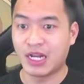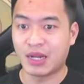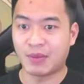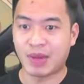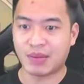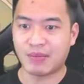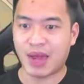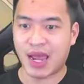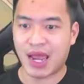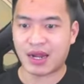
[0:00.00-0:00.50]

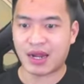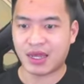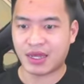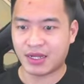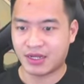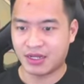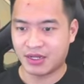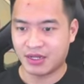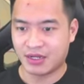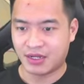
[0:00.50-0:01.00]
mạnh mẽ đấy
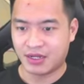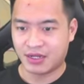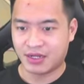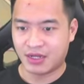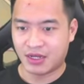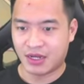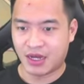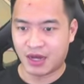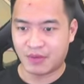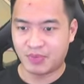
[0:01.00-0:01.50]

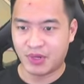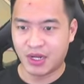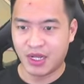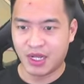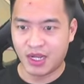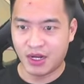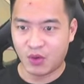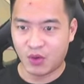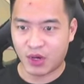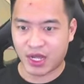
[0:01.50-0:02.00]
hợp lý
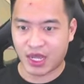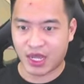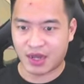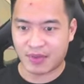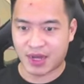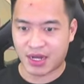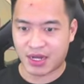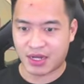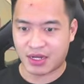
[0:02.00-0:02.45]
luôn anh em ạ